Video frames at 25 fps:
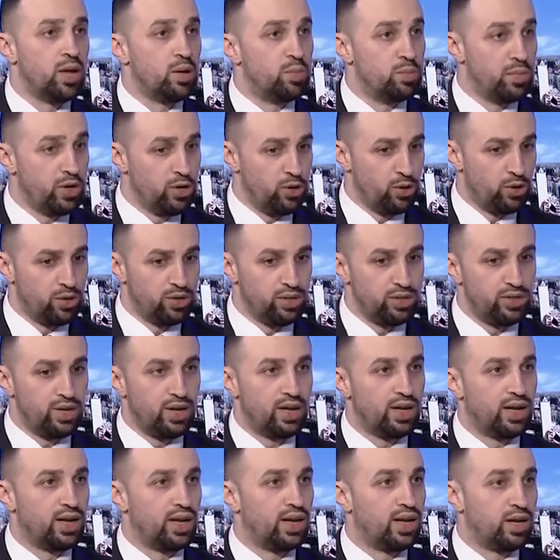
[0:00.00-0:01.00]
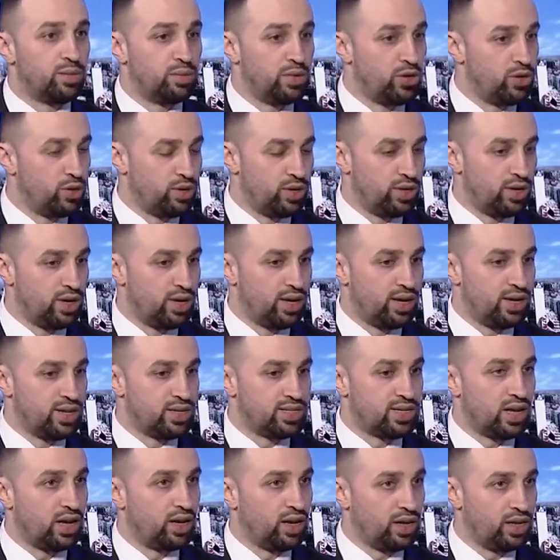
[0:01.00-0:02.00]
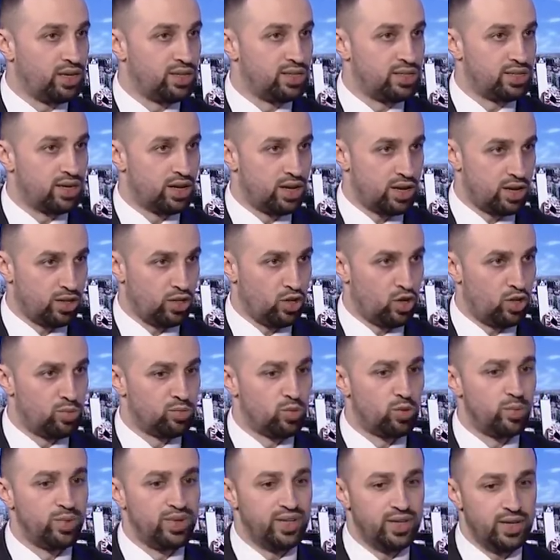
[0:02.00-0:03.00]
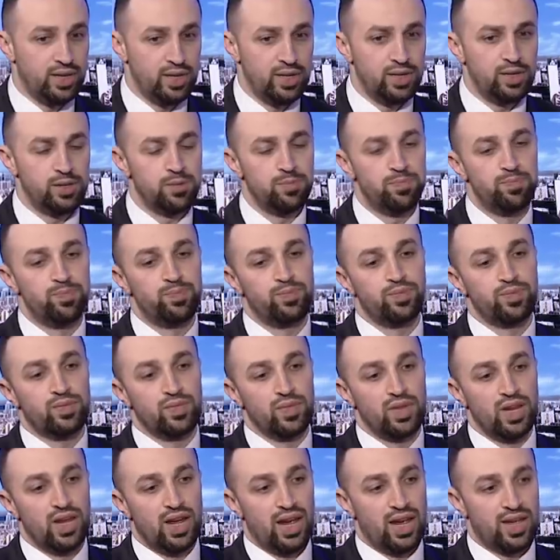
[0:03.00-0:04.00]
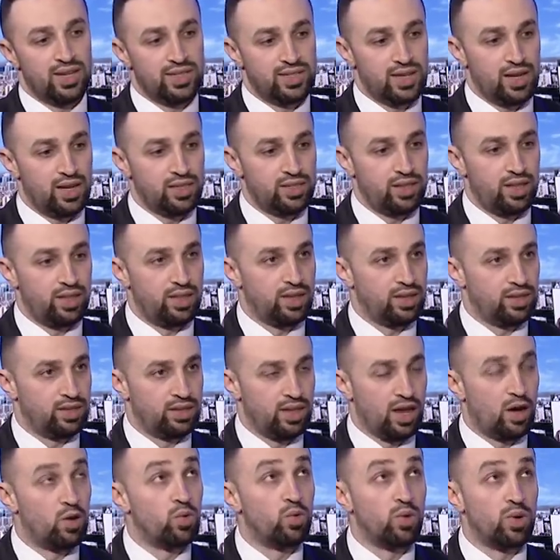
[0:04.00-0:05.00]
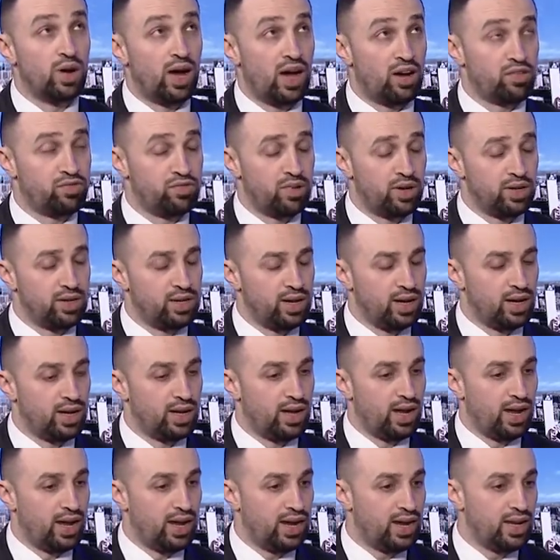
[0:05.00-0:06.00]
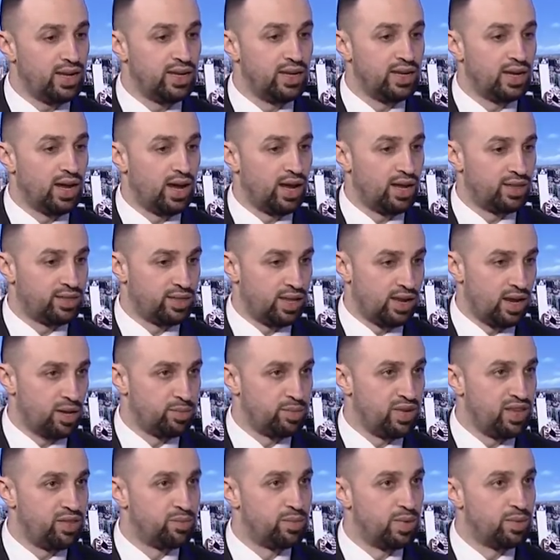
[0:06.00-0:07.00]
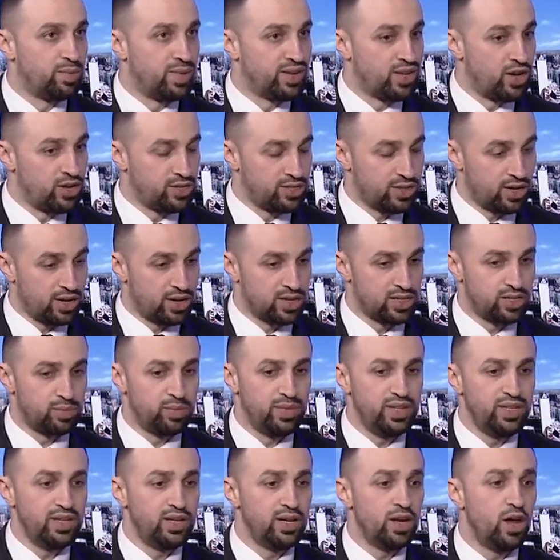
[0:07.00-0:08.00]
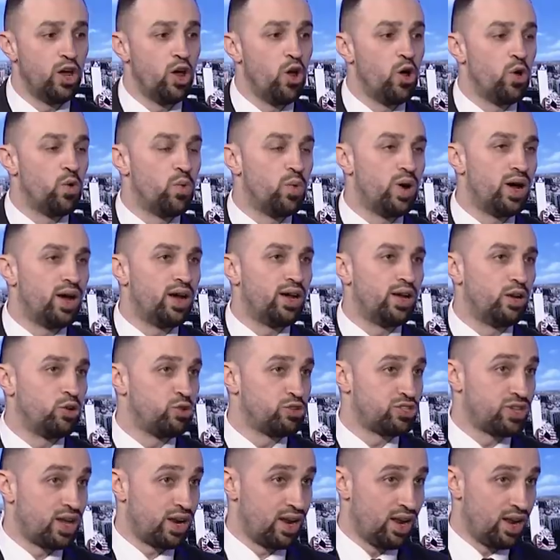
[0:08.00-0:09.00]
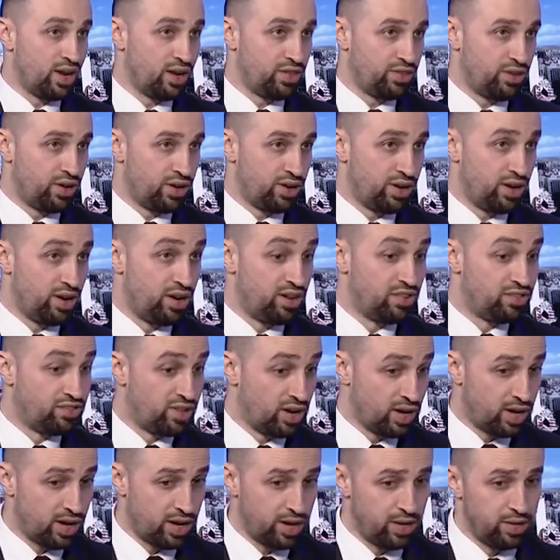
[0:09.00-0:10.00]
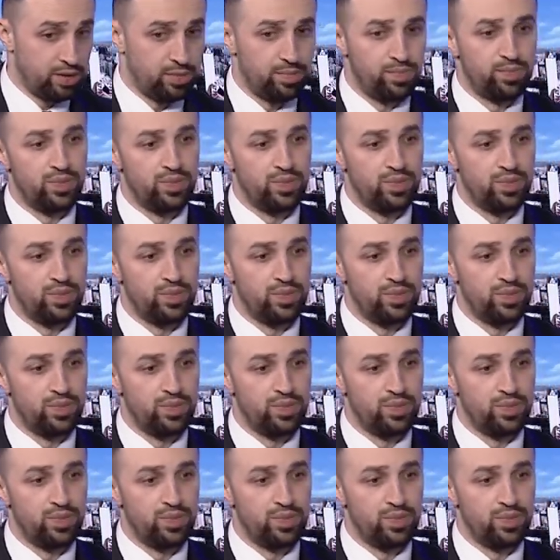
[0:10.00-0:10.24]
منهم آه، منهم آه، سائقين سيارات العموميين اساتذه او عفوا آه، اهالي التلاميذ بالمدارس الرسميه والاسر الاكثر فقرا